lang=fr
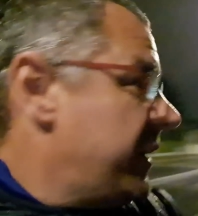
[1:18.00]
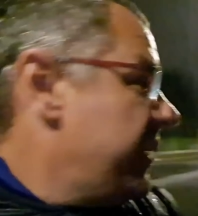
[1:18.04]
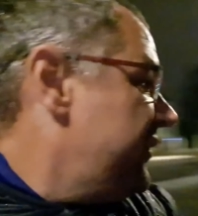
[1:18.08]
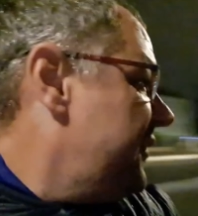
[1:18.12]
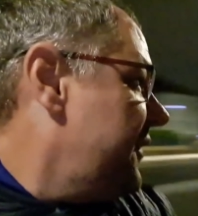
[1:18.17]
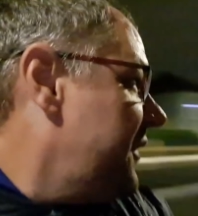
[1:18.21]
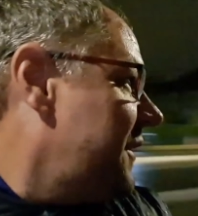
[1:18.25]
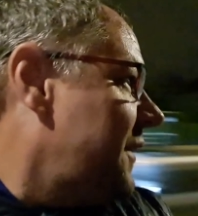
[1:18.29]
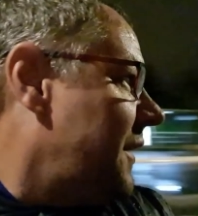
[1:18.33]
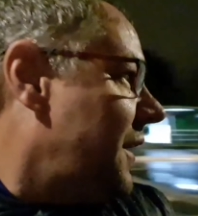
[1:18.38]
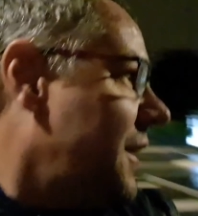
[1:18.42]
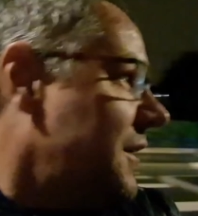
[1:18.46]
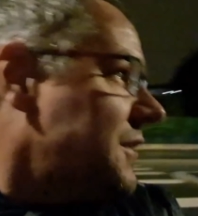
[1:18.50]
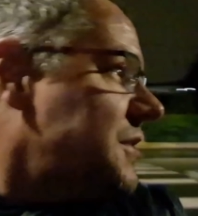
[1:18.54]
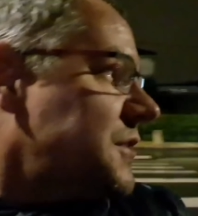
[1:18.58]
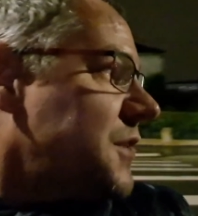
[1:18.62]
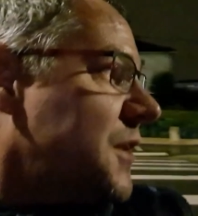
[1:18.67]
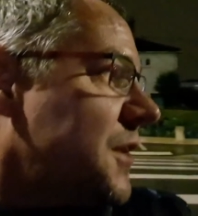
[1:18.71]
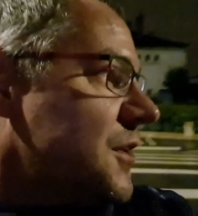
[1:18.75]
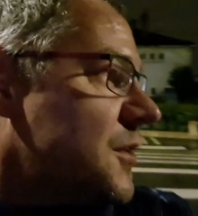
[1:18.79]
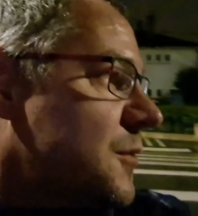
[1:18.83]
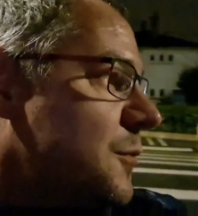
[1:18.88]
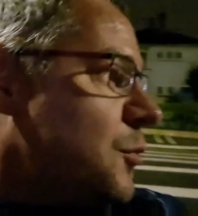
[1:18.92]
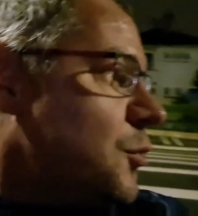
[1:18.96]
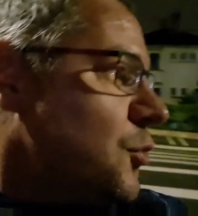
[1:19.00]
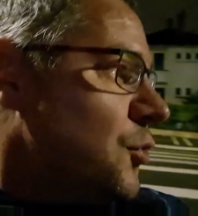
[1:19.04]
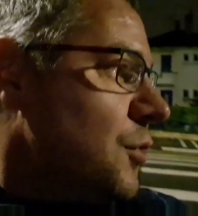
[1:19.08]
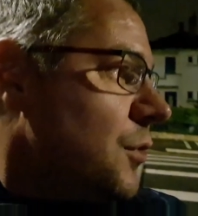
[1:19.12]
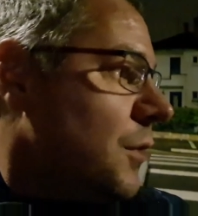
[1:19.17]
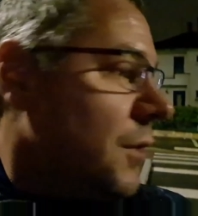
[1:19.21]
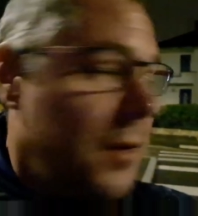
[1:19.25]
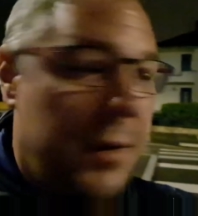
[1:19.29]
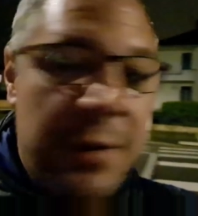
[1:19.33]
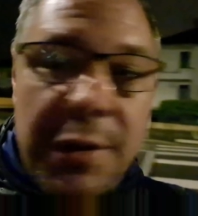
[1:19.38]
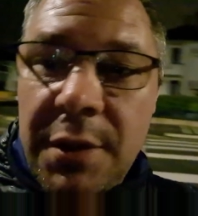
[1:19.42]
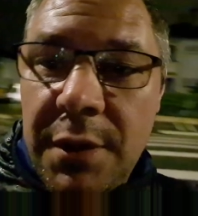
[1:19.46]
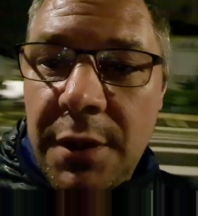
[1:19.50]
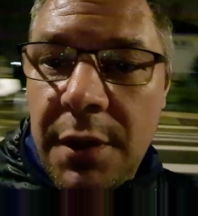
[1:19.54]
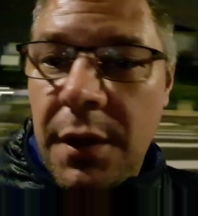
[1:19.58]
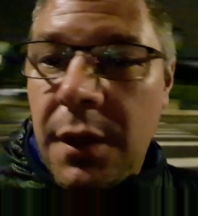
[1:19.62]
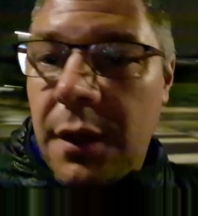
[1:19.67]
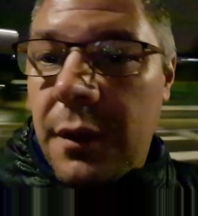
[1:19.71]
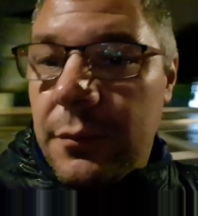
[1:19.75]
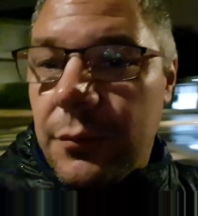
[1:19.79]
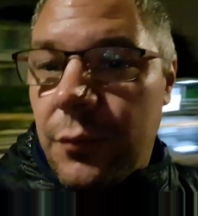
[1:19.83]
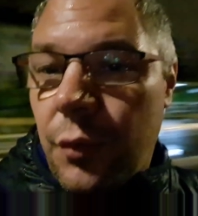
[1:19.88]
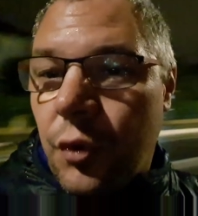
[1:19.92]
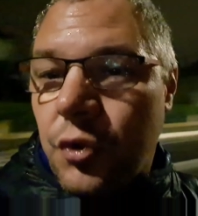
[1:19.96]
arrivé à Strasbourg.
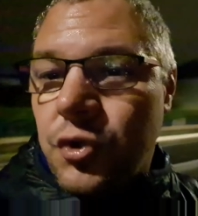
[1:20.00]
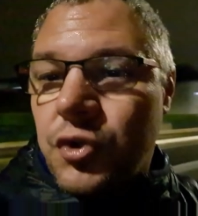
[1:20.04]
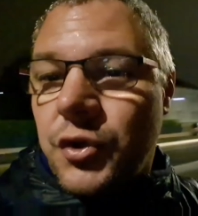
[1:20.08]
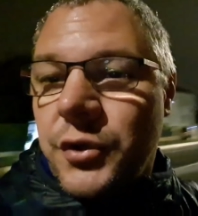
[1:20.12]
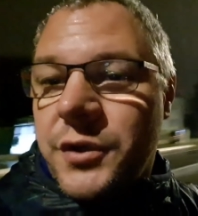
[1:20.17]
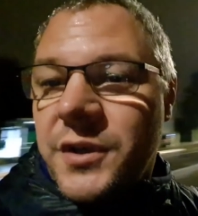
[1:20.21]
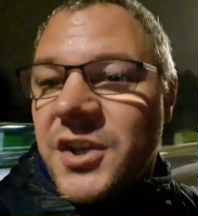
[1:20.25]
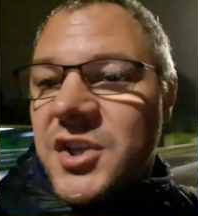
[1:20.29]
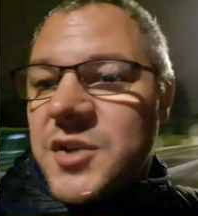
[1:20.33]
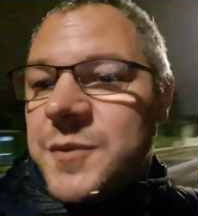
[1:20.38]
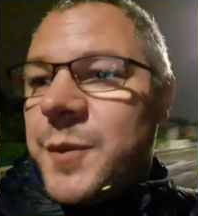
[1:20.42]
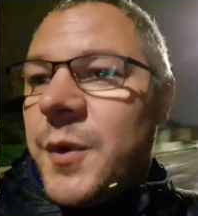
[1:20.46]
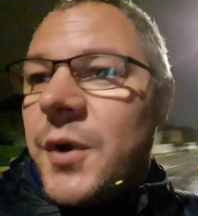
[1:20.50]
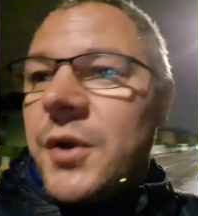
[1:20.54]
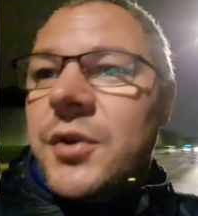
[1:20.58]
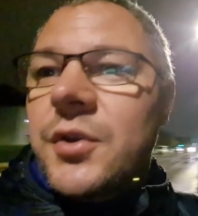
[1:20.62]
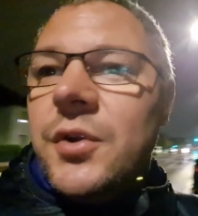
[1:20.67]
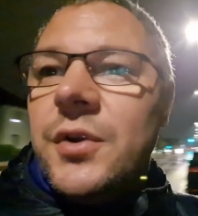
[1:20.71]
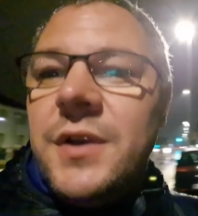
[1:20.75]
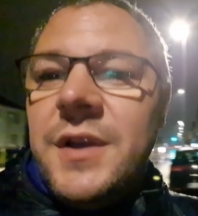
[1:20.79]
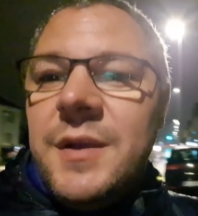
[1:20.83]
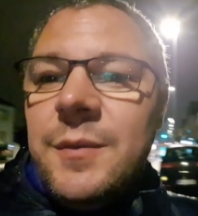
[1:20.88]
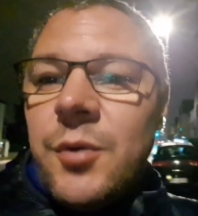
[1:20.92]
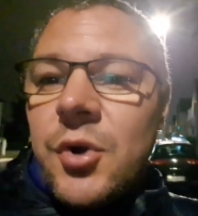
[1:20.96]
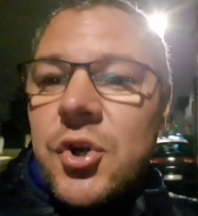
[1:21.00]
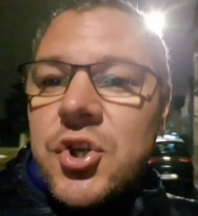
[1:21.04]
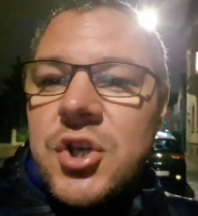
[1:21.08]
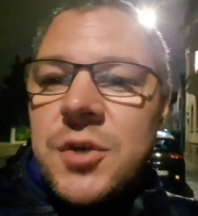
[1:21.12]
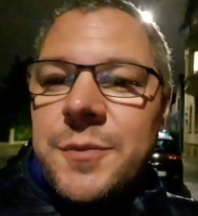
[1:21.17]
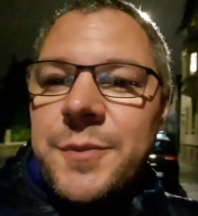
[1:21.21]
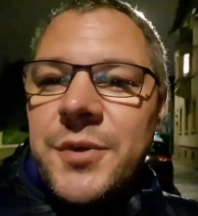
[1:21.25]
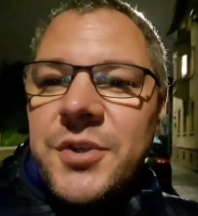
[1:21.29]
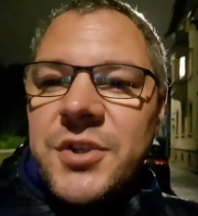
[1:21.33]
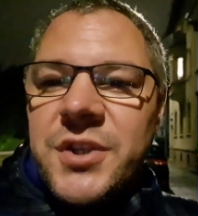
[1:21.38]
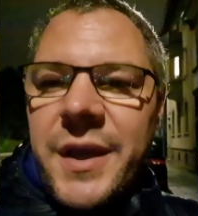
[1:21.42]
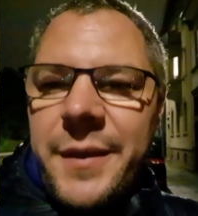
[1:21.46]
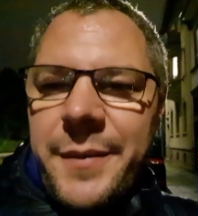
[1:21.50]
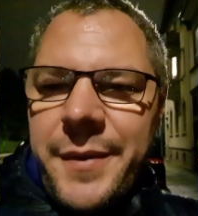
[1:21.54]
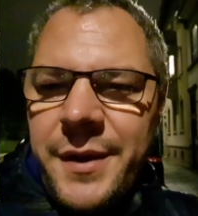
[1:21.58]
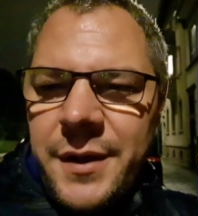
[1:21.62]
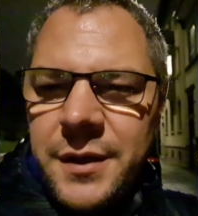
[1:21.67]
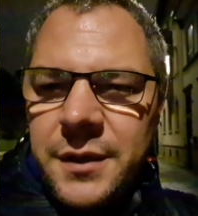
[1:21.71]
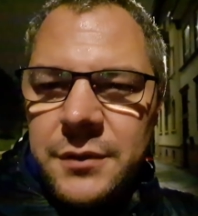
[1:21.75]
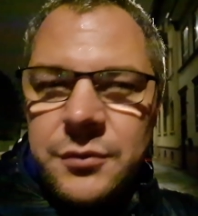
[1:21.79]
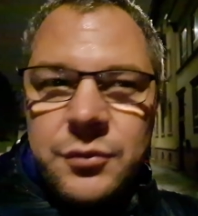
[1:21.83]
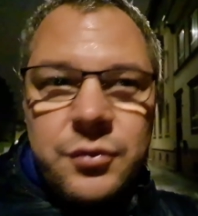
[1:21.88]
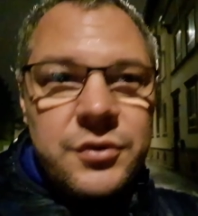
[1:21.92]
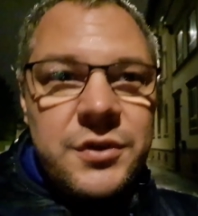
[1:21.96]
Bon, je te cache pas que l'image est pas très
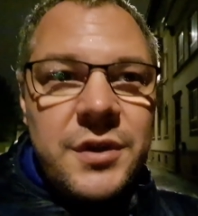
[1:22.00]
belle, hein,